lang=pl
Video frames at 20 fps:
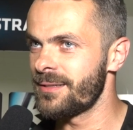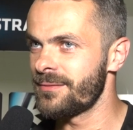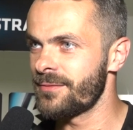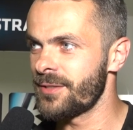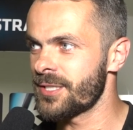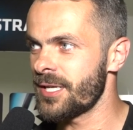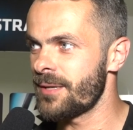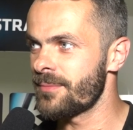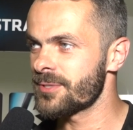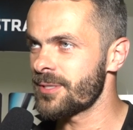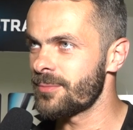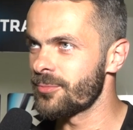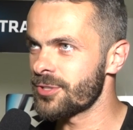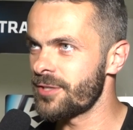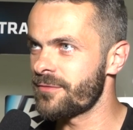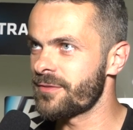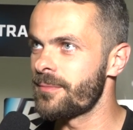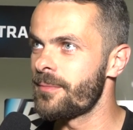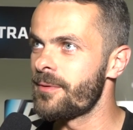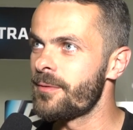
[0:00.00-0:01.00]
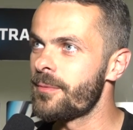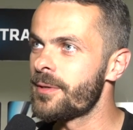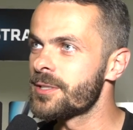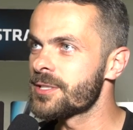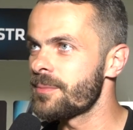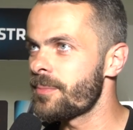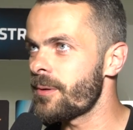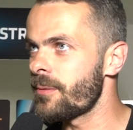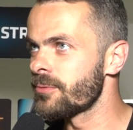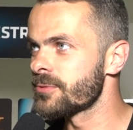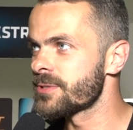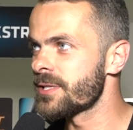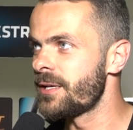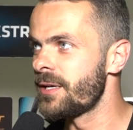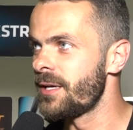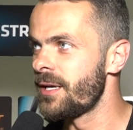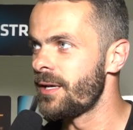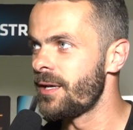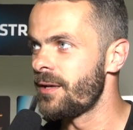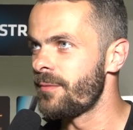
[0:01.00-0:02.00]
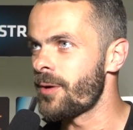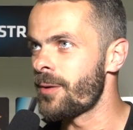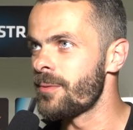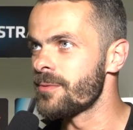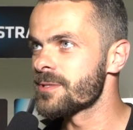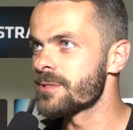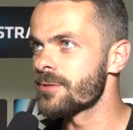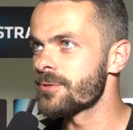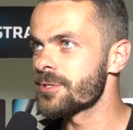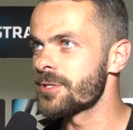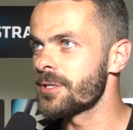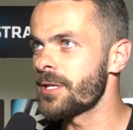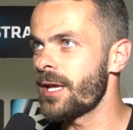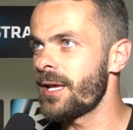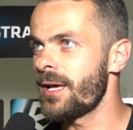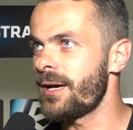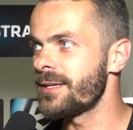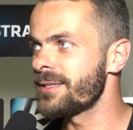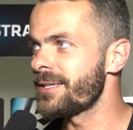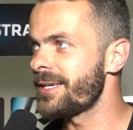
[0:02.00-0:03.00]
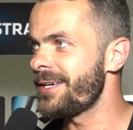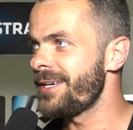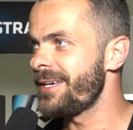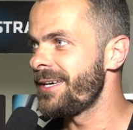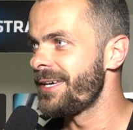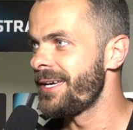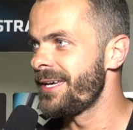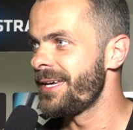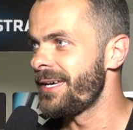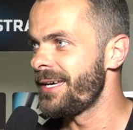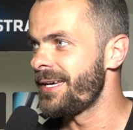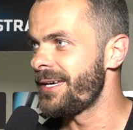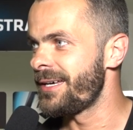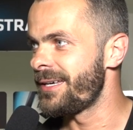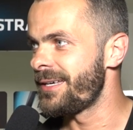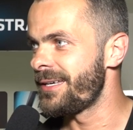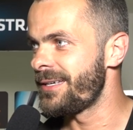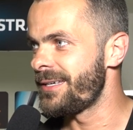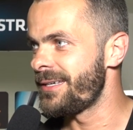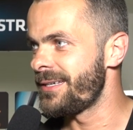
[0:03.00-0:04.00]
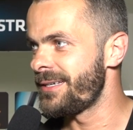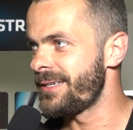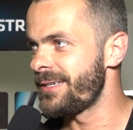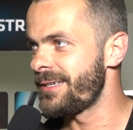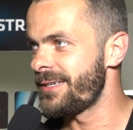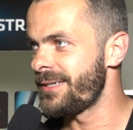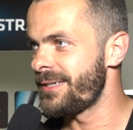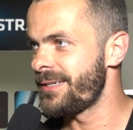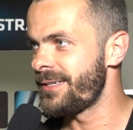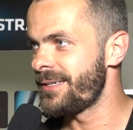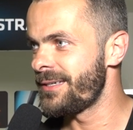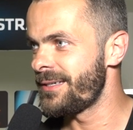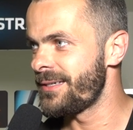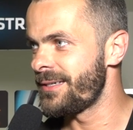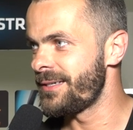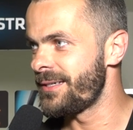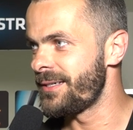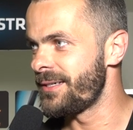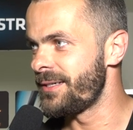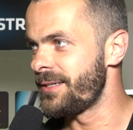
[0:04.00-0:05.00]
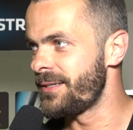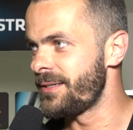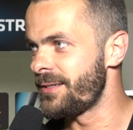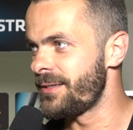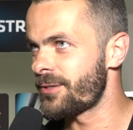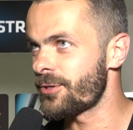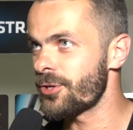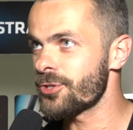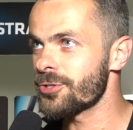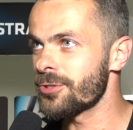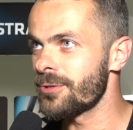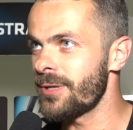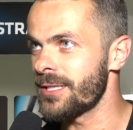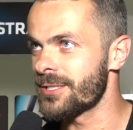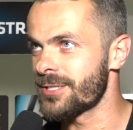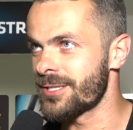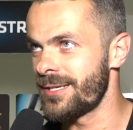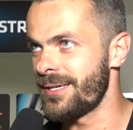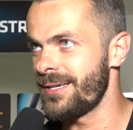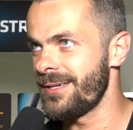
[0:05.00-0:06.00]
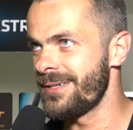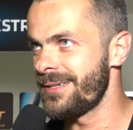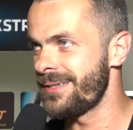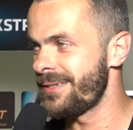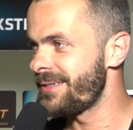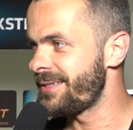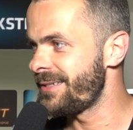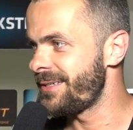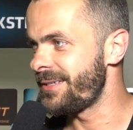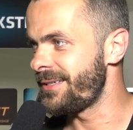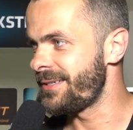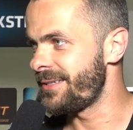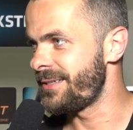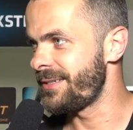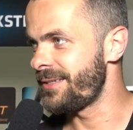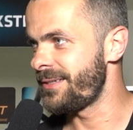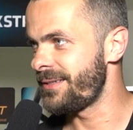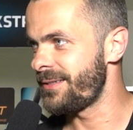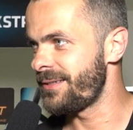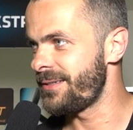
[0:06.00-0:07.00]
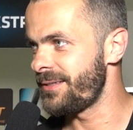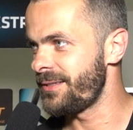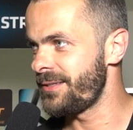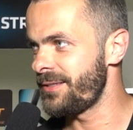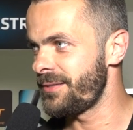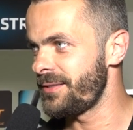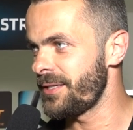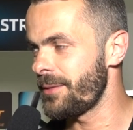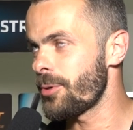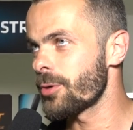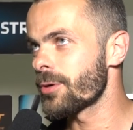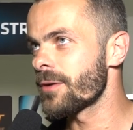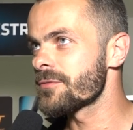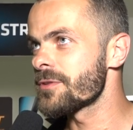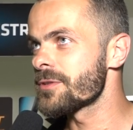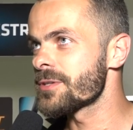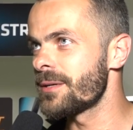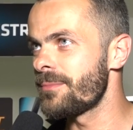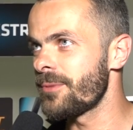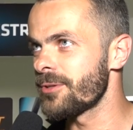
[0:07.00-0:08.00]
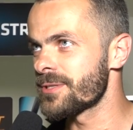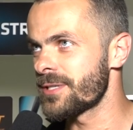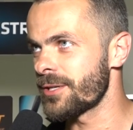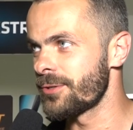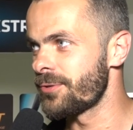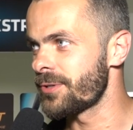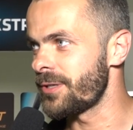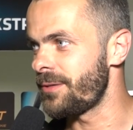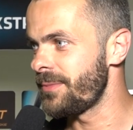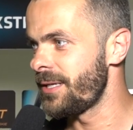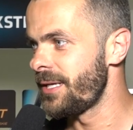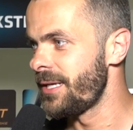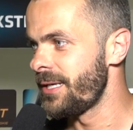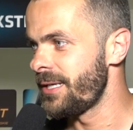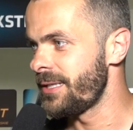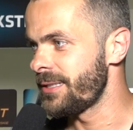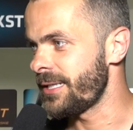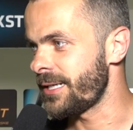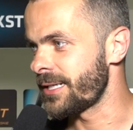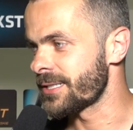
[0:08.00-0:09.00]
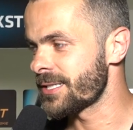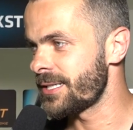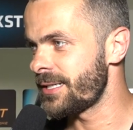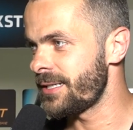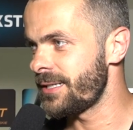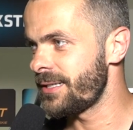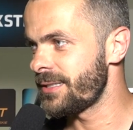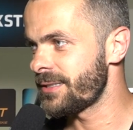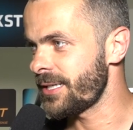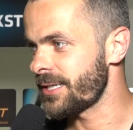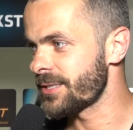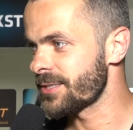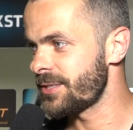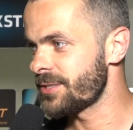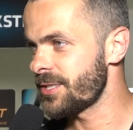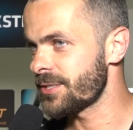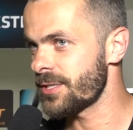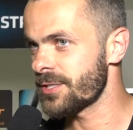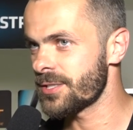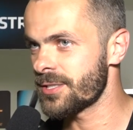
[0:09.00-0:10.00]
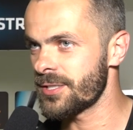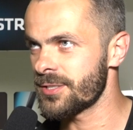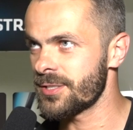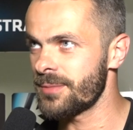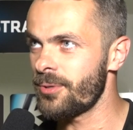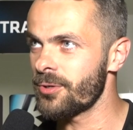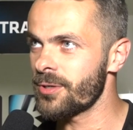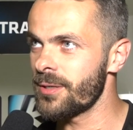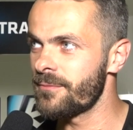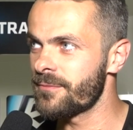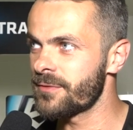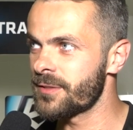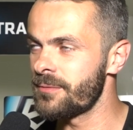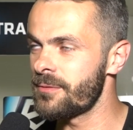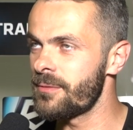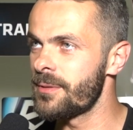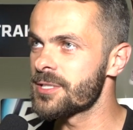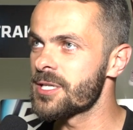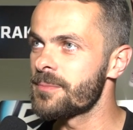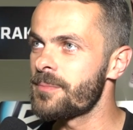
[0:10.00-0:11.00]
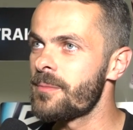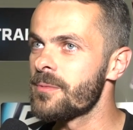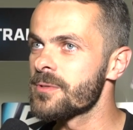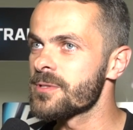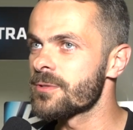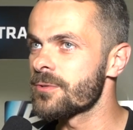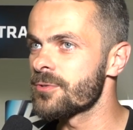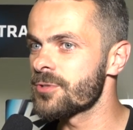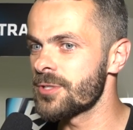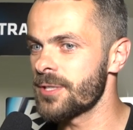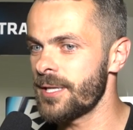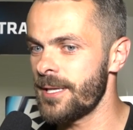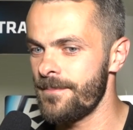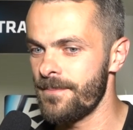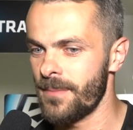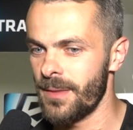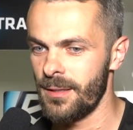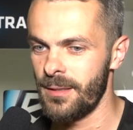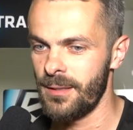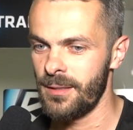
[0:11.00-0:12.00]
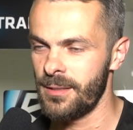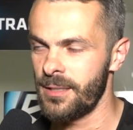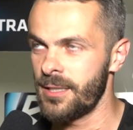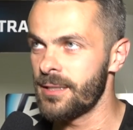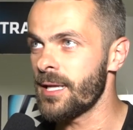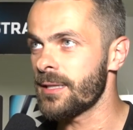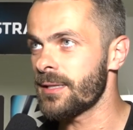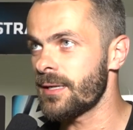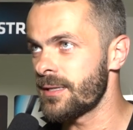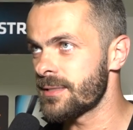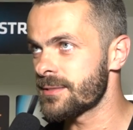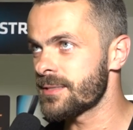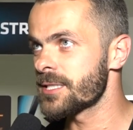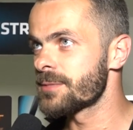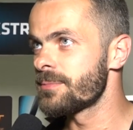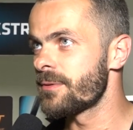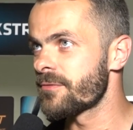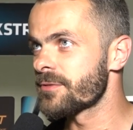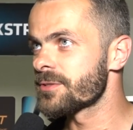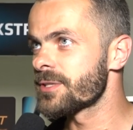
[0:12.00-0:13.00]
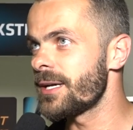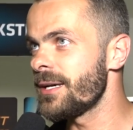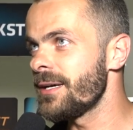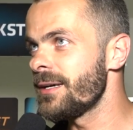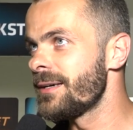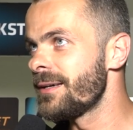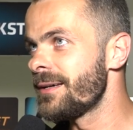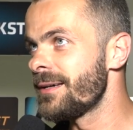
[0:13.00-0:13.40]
wiedziałem, że muszę w tym momencie pomóc, pomóc drużynie, a nie e, rozszulać się nie mogły wziąć emocji górą. Także, także cieszę się, że mogłem w tym momencie pomóc drużynie i nadal jesteśmy w grze